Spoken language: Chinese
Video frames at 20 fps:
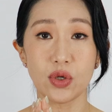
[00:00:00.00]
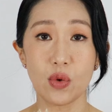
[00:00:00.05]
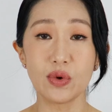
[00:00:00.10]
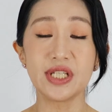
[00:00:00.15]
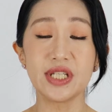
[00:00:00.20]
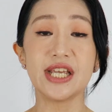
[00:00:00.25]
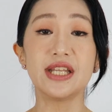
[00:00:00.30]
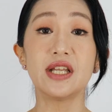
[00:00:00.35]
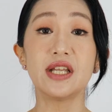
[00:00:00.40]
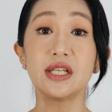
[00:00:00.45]
首
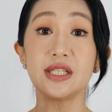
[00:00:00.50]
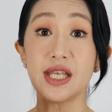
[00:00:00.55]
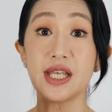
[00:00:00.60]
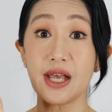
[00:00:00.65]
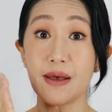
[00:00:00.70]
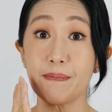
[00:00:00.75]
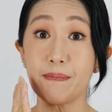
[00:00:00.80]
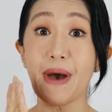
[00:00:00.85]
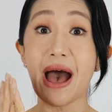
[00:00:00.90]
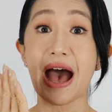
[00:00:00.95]
先呢，这
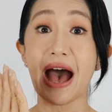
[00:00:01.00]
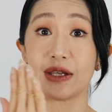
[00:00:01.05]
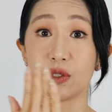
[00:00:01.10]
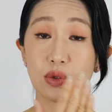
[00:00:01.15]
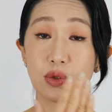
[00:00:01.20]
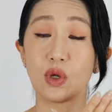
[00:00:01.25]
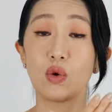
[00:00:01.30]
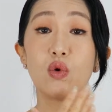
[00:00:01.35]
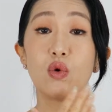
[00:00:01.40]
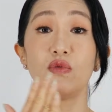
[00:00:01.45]
个马
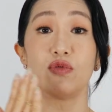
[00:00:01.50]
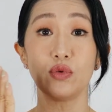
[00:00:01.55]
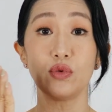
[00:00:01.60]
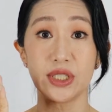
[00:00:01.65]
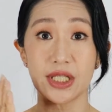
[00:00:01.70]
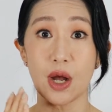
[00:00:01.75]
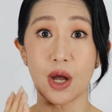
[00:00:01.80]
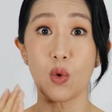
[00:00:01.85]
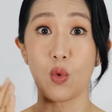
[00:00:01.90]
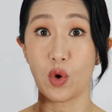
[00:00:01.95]
油的护肤
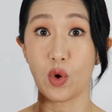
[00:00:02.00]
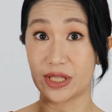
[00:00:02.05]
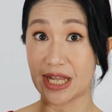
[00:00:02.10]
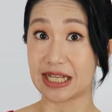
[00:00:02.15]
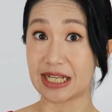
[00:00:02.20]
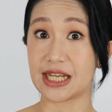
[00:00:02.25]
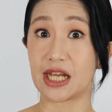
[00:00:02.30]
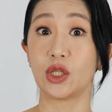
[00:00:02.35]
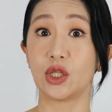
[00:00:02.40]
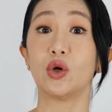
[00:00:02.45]
效果
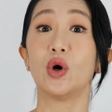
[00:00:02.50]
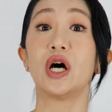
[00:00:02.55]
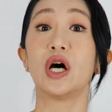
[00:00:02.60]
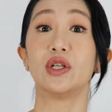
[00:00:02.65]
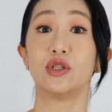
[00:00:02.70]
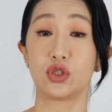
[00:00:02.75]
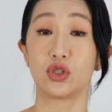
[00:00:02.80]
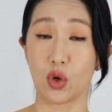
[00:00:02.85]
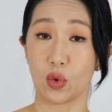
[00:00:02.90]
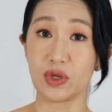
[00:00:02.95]
大家都
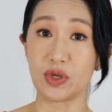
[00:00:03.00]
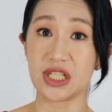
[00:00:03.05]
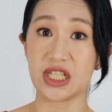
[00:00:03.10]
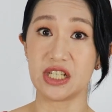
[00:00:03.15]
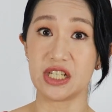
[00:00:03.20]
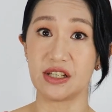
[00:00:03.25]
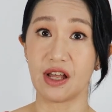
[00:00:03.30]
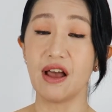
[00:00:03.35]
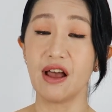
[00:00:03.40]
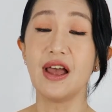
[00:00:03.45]
很熟
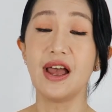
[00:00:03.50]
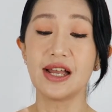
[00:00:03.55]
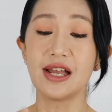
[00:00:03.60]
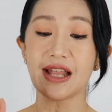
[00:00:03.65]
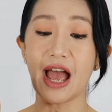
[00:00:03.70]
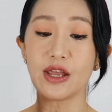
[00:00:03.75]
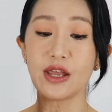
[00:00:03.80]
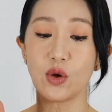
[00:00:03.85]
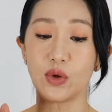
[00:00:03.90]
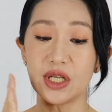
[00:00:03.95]
悉了，
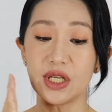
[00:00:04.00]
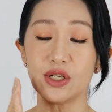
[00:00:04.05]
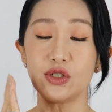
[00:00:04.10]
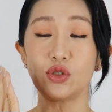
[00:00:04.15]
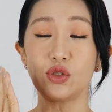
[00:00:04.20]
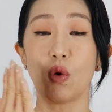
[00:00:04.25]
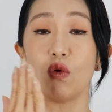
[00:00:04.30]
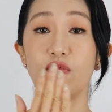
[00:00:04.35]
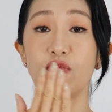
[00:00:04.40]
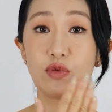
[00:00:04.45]
它有一个
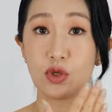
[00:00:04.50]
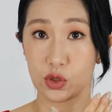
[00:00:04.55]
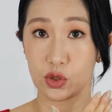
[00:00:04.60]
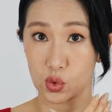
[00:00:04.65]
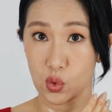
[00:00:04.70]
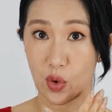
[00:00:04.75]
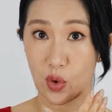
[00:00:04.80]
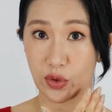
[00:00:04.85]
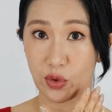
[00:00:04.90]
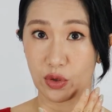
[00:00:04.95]
修复
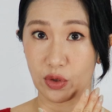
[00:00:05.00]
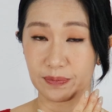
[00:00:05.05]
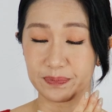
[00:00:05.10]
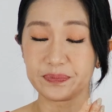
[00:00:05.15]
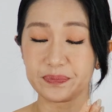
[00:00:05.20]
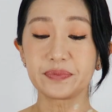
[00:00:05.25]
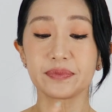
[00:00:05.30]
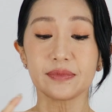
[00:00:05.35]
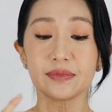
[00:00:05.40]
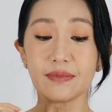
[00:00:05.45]
的作用，
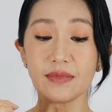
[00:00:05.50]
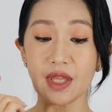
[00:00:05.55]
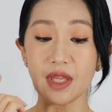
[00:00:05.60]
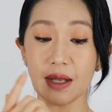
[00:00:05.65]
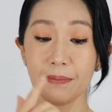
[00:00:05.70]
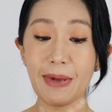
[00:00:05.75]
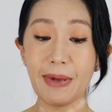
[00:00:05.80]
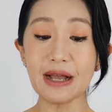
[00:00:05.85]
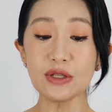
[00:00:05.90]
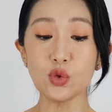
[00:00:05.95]

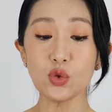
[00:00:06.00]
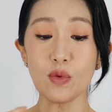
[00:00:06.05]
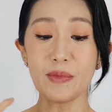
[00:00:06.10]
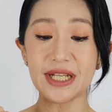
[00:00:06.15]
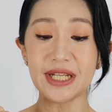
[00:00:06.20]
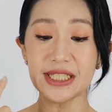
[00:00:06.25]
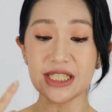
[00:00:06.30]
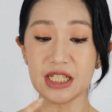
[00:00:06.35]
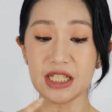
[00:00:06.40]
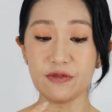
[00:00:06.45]
帮助我
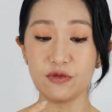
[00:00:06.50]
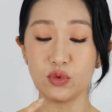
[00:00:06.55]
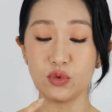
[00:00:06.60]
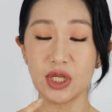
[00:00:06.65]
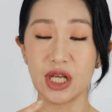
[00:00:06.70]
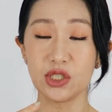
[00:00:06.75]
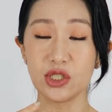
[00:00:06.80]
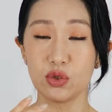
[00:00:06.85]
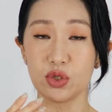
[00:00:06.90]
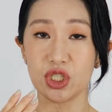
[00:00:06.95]
们的肌肤
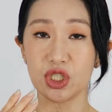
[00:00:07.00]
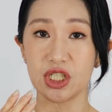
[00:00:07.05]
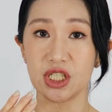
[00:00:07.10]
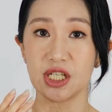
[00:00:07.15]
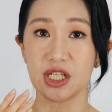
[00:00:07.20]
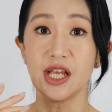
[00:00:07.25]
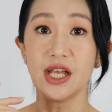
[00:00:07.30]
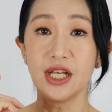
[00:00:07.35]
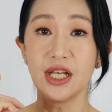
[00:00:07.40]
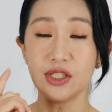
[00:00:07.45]
呢，就
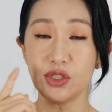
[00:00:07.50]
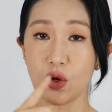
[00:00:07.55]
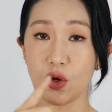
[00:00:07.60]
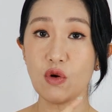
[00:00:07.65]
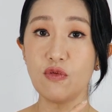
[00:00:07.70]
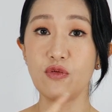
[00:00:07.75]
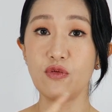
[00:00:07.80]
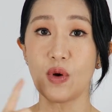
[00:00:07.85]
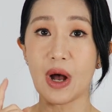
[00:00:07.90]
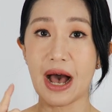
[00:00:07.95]
是
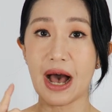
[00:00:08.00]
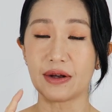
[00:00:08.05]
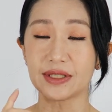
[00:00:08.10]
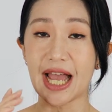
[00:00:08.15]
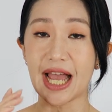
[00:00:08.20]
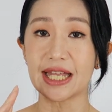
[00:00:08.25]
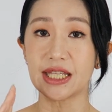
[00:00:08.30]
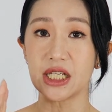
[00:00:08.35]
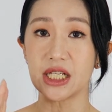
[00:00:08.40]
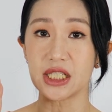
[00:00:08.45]
修复好
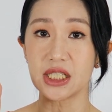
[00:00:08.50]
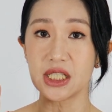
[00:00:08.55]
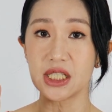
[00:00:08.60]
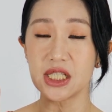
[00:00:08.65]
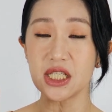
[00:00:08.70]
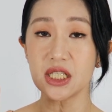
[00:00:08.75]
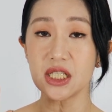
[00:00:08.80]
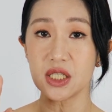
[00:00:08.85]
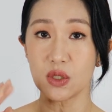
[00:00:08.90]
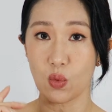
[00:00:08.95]
它的
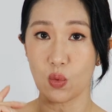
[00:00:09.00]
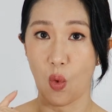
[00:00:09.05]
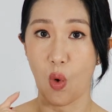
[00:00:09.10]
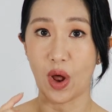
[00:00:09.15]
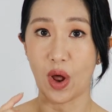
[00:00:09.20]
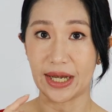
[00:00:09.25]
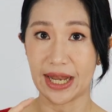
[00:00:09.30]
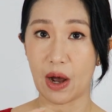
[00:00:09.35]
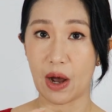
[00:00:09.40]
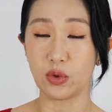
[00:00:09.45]
自
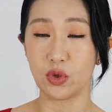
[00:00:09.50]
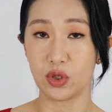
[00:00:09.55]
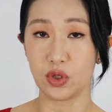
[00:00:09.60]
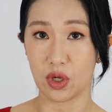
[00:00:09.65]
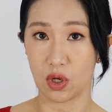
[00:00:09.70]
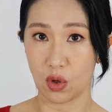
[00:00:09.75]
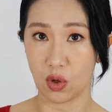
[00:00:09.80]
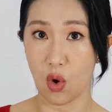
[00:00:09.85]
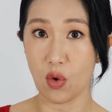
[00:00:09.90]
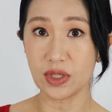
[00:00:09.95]
我疗愈
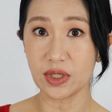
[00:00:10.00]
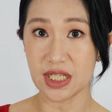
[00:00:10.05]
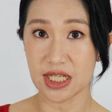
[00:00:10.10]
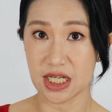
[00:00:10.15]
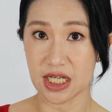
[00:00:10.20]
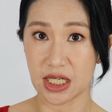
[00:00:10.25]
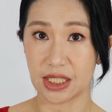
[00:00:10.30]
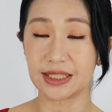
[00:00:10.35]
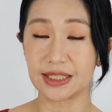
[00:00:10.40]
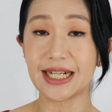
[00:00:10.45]
的功
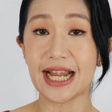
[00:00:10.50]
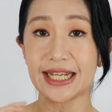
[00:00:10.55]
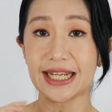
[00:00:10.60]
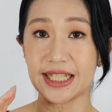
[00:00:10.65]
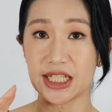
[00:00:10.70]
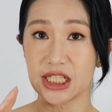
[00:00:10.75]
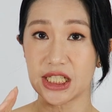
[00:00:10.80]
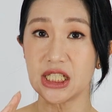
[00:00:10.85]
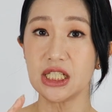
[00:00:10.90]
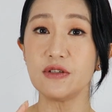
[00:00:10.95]
能，
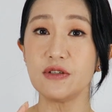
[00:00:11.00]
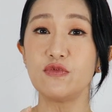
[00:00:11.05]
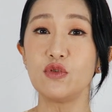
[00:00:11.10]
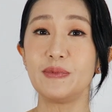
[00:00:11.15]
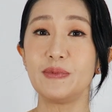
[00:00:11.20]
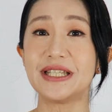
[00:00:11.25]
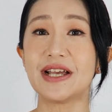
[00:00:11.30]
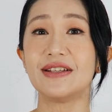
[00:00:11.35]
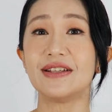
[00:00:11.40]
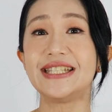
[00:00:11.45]
让你的肌肤
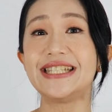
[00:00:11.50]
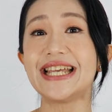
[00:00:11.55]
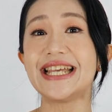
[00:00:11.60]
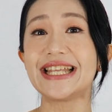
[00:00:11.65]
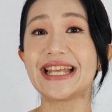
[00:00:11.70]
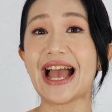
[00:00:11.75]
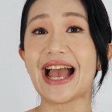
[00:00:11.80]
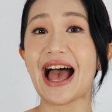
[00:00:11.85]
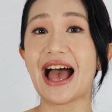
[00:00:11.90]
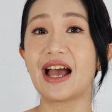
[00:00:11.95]
比较
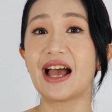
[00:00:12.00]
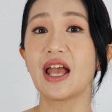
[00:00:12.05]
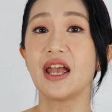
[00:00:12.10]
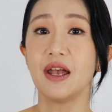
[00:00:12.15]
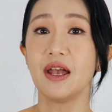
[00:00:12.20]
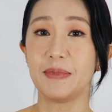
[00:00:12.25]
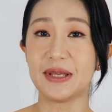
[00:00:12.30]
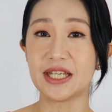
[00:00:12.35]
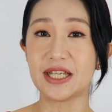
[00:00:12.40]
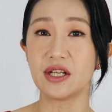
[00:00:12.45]
健康，
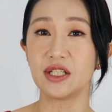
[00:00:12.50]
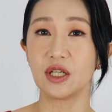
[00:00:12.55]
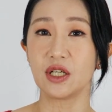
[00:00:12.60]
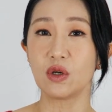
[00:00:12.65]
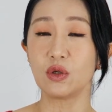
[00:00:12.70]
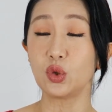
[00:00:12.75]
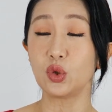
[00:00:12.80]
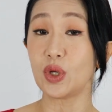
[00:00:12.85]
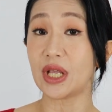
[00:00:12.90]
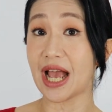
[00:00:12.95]
比较能
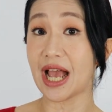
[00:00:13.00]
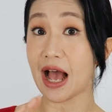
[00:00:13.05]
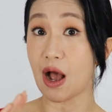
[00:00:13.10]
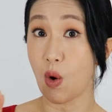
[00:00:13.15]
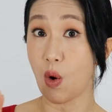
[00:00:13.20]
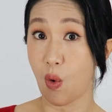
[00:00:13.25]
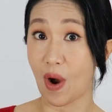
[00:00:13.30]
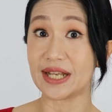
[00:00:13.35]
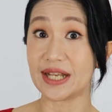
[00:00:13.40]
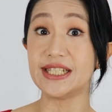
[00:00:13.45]
够对
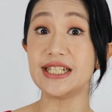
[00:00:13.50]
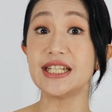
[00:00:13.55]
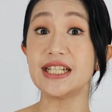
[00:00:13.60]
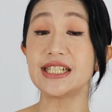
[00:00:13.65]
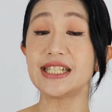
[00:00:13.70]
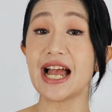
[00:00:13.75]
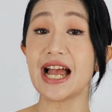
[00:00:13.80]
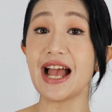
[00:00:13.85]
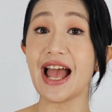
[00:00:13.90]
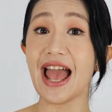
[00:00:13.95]
抗环境的
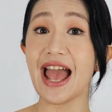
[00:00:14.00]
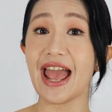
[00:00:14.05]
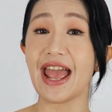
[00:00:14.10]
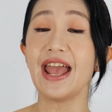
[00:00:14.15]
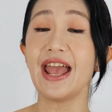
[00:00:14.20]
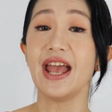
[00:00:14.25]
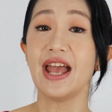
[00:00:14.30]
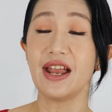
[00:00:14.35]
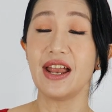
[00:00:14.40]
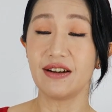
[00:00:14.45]
伤害。
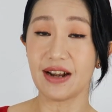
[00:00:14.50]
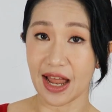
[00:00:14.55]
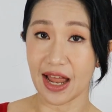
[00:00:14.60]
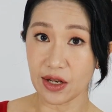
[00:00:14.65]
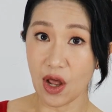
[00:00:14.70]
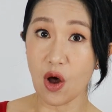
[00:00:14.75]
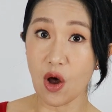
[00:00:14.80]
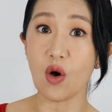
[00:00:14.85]
然